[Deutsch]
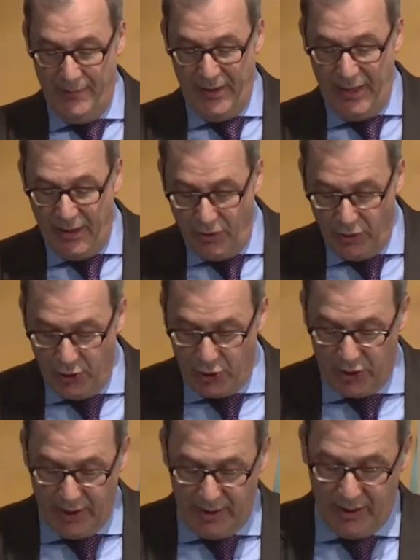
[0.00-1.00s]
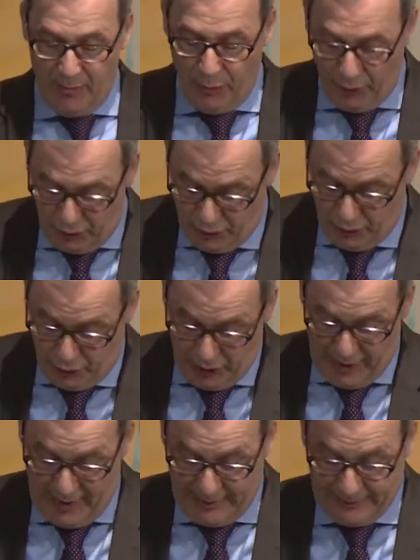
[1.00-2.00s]
in Deutschland Brücken zu
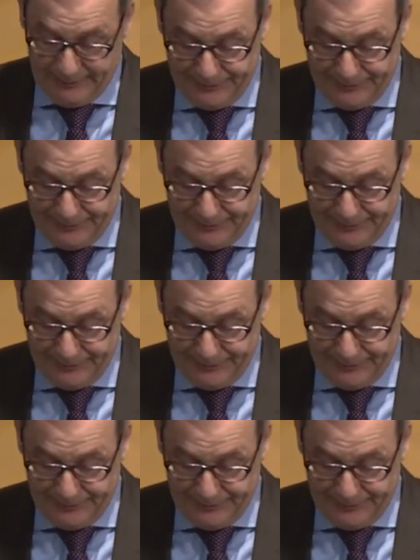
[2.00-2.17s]
schlagen.